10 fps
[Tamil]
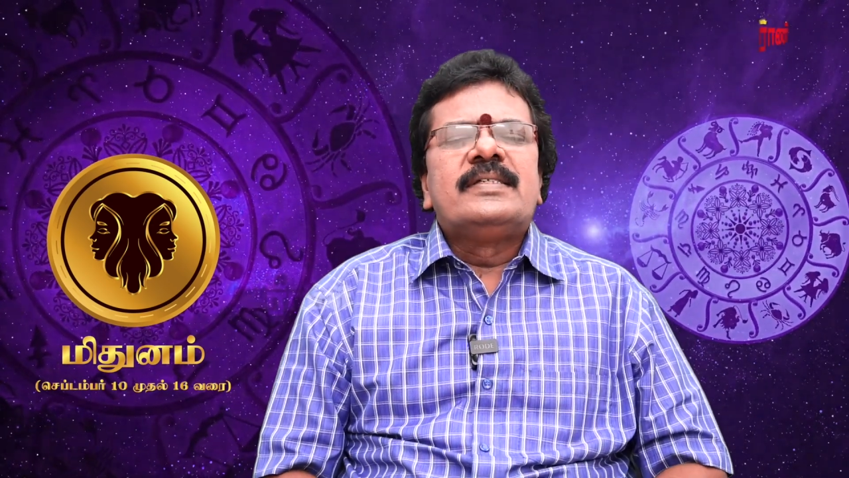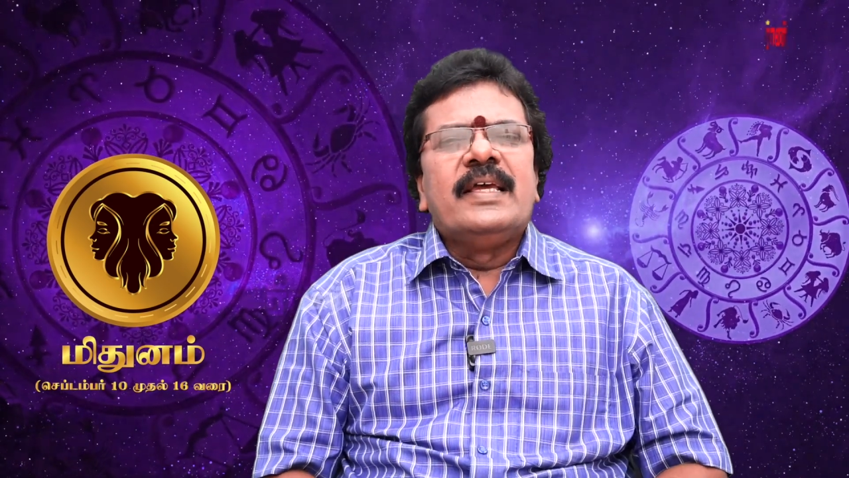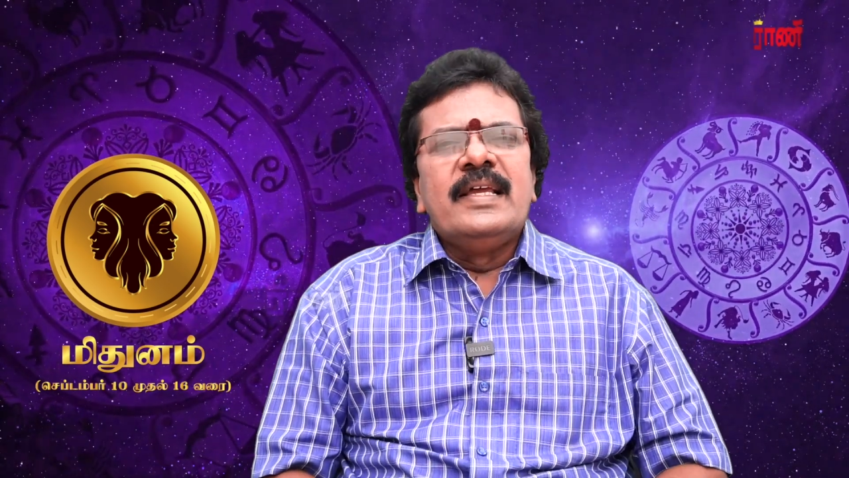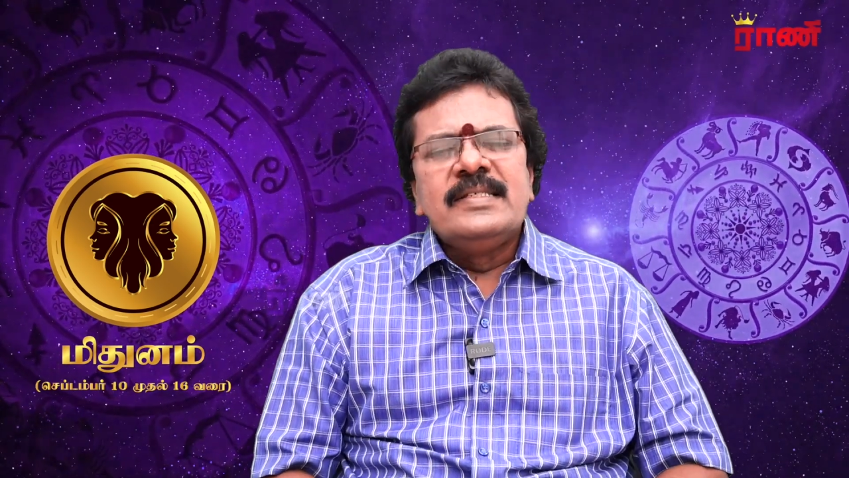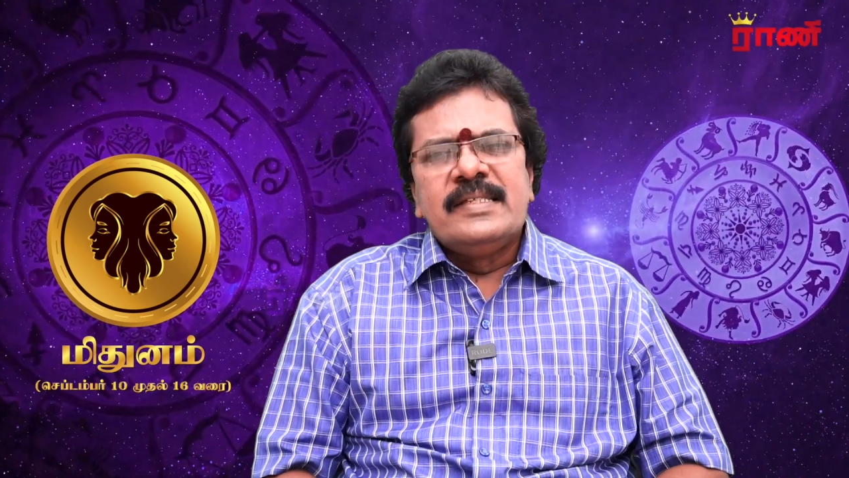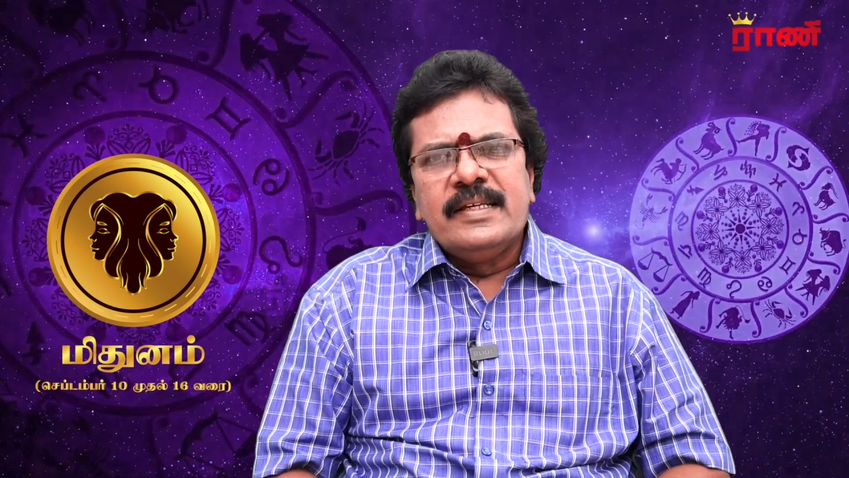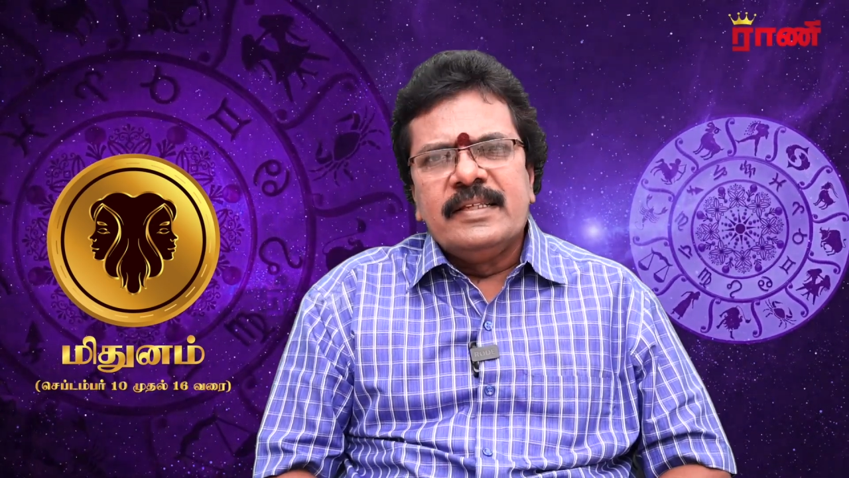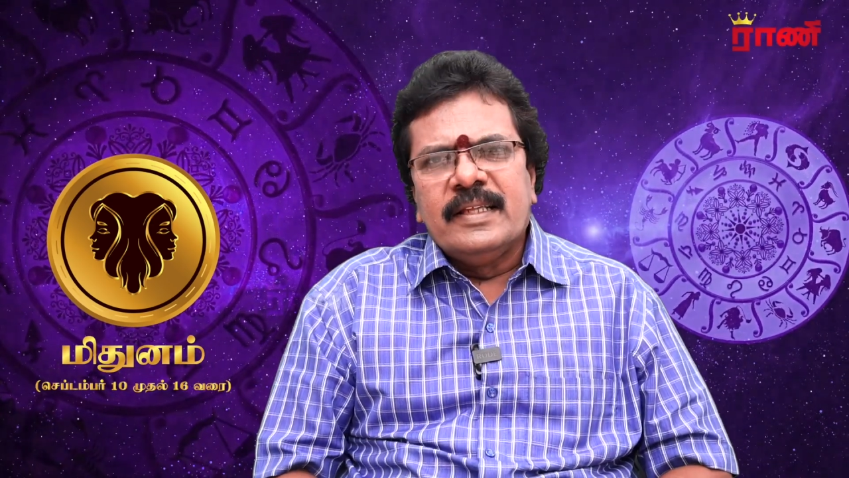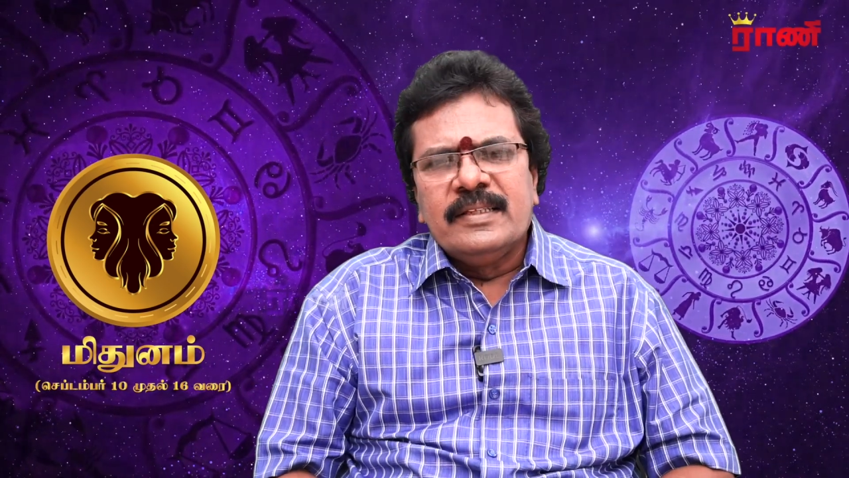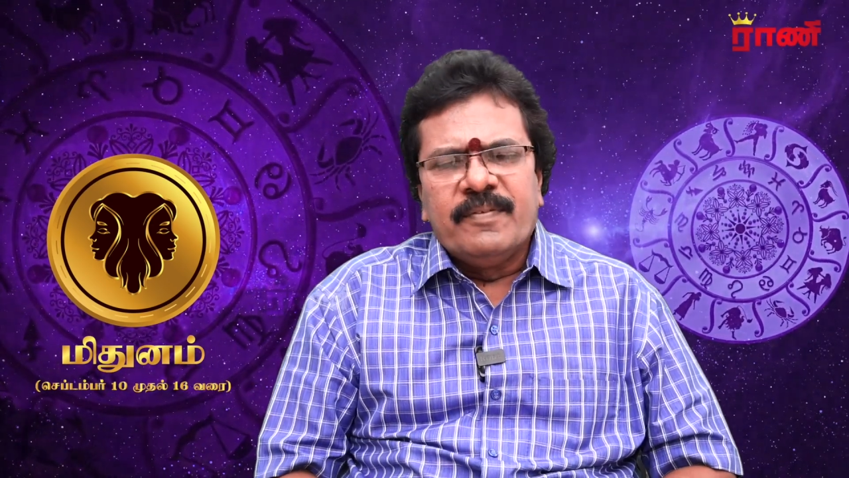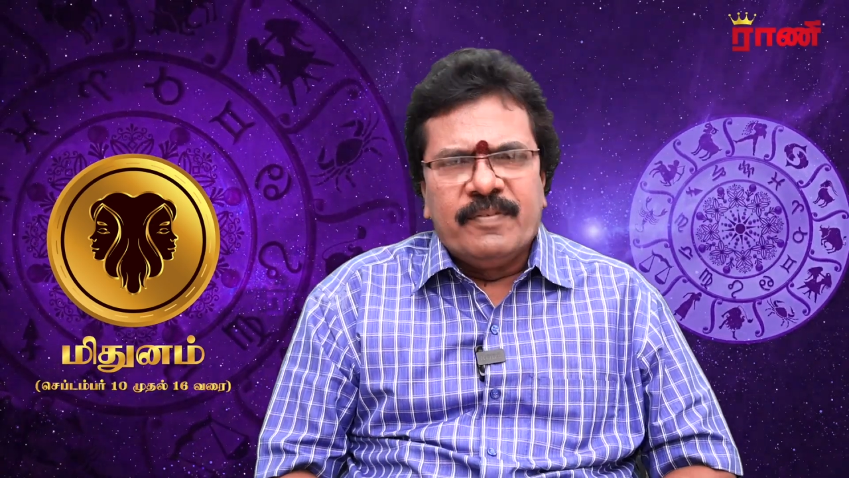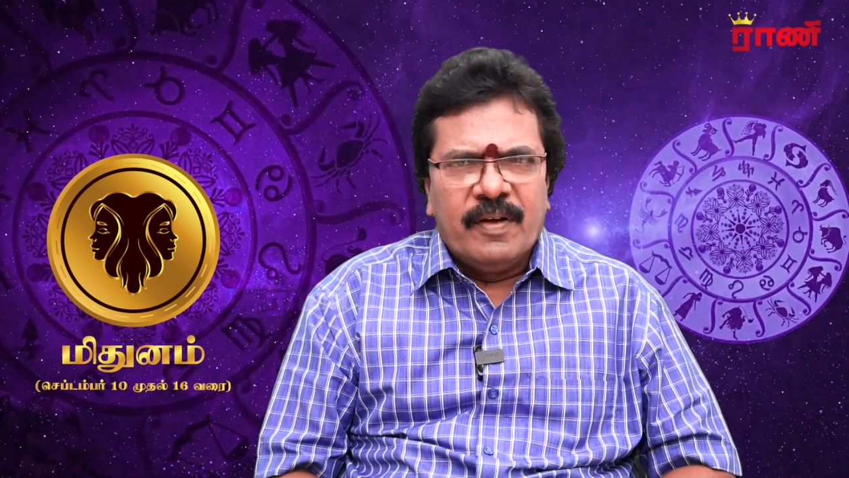சேல்ஸுக்கு தந்த